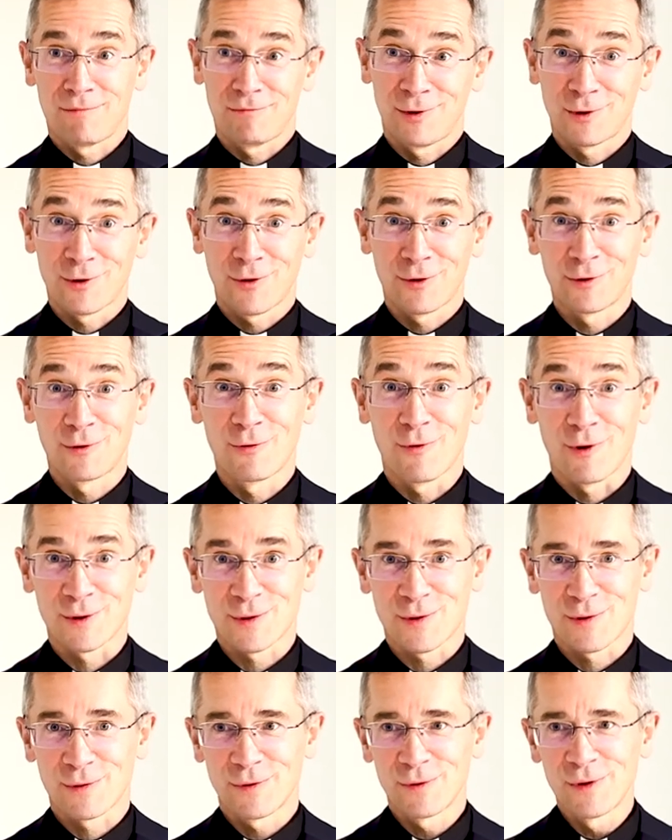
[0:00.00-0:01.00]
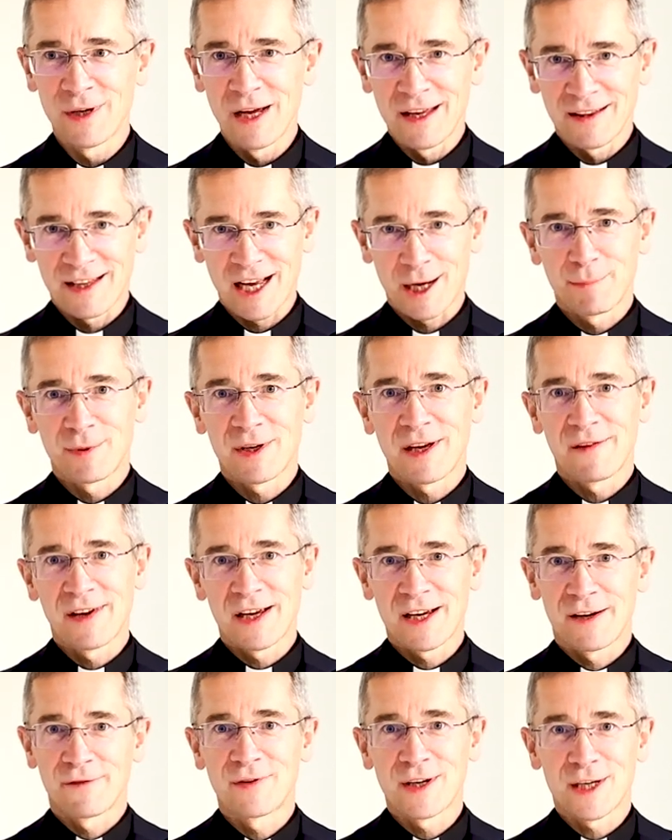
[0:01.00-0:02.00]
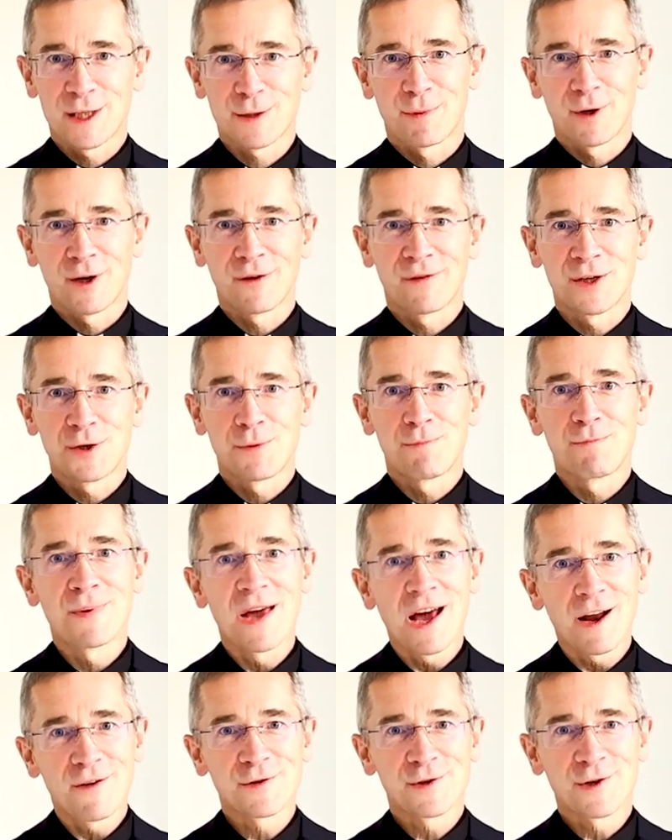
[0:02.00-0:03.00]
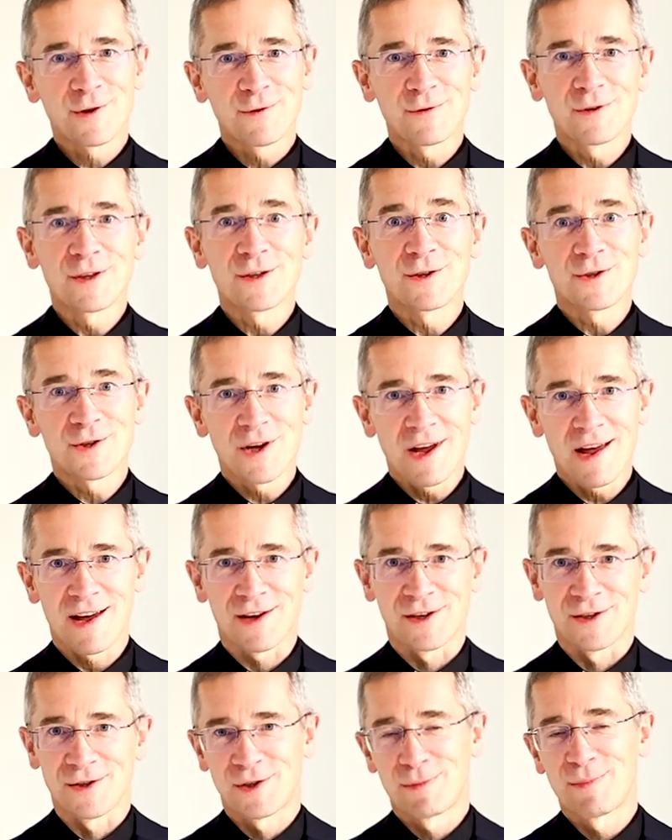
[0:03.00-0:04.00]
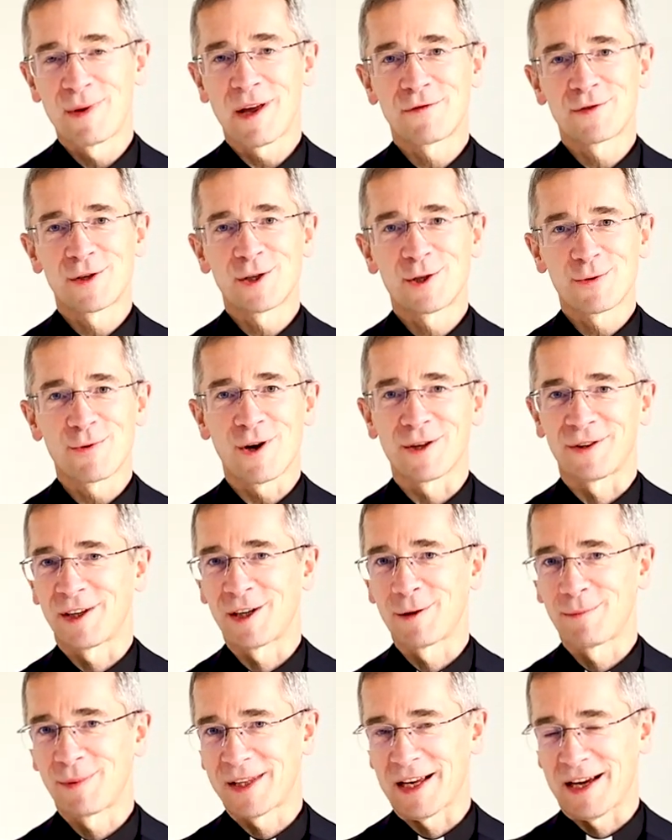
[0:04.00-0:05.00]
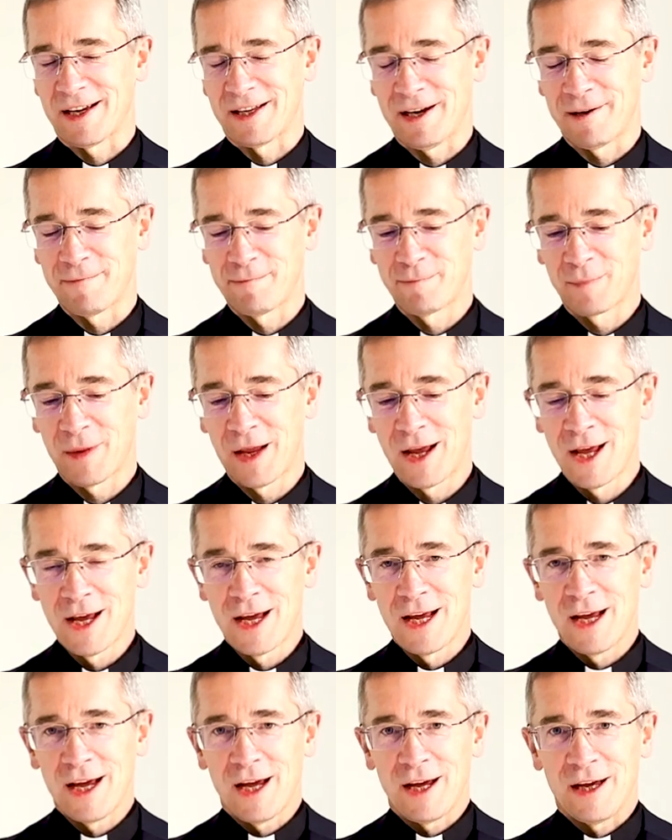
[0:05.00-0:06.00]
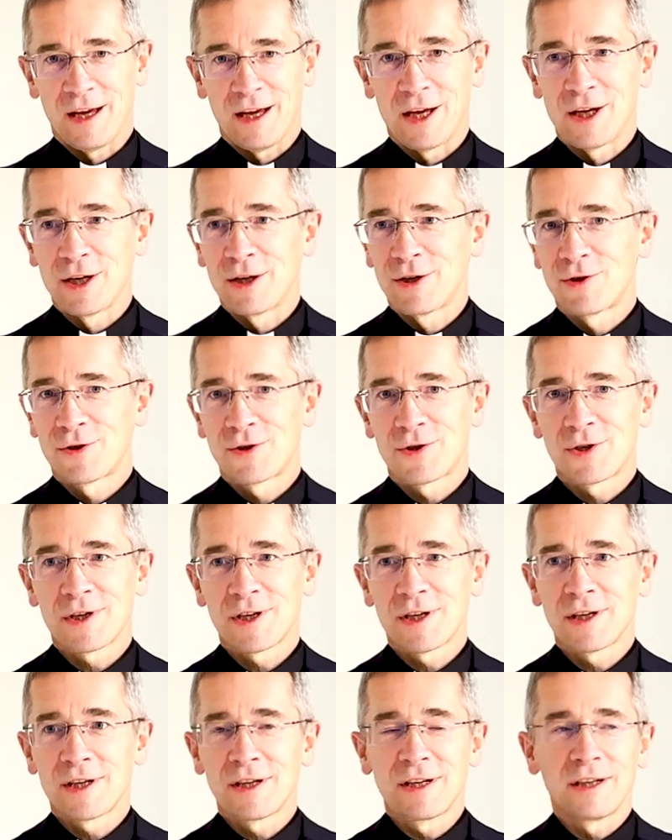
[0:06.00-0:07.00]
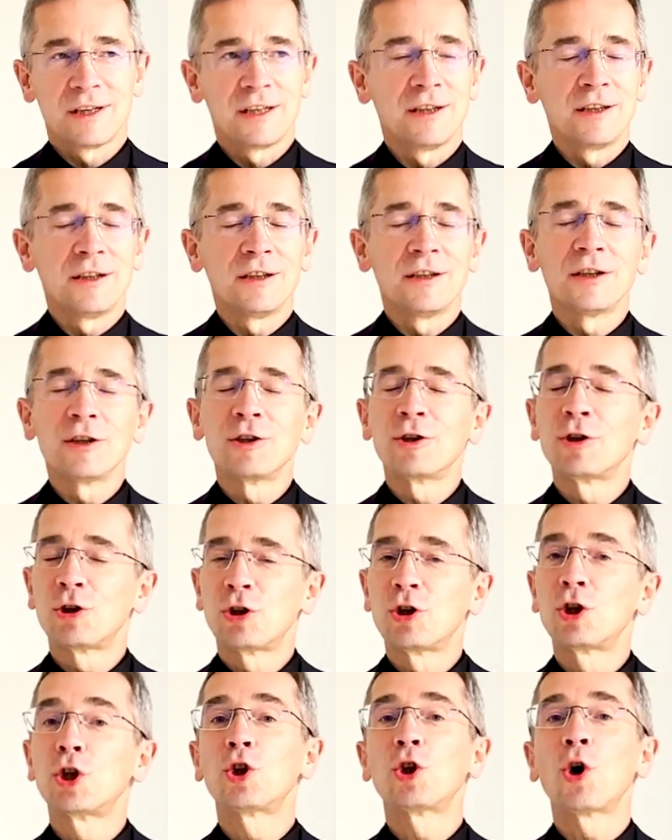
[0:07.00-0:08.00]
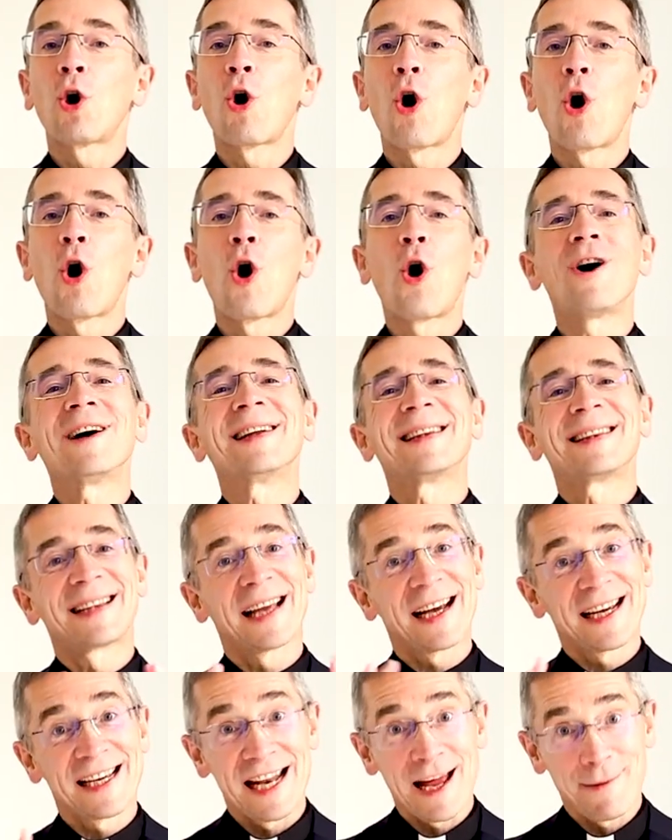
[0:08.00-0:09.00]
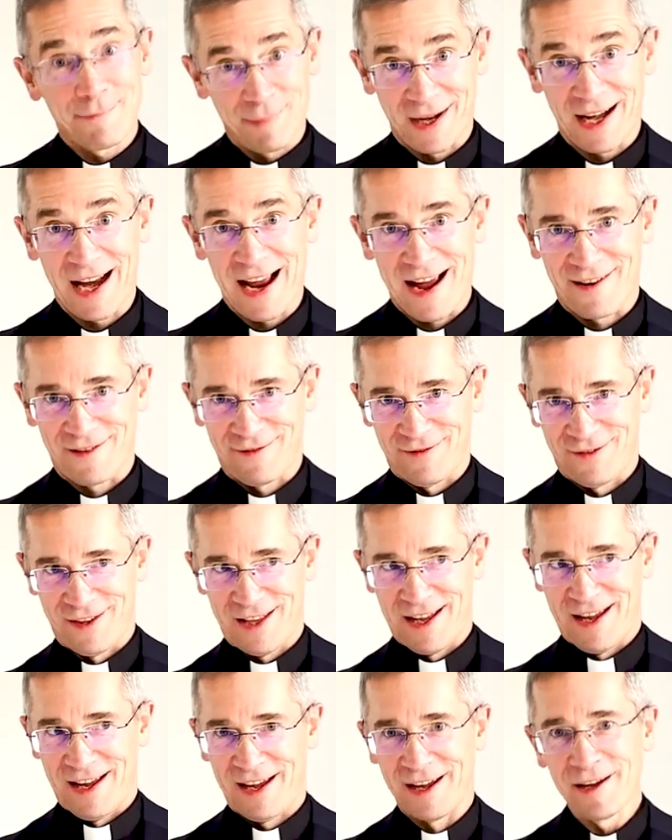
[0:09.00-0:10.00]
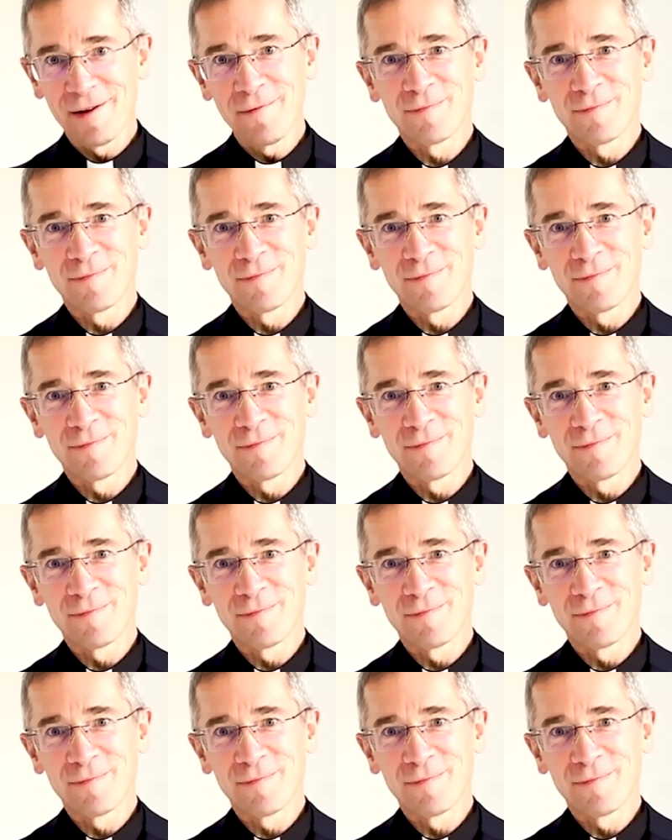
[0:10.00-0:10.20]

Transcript: ton głosu, tak by wyeksponować pierwszą część, pierwszy człon tego pytania. Czy kto tak naprawdę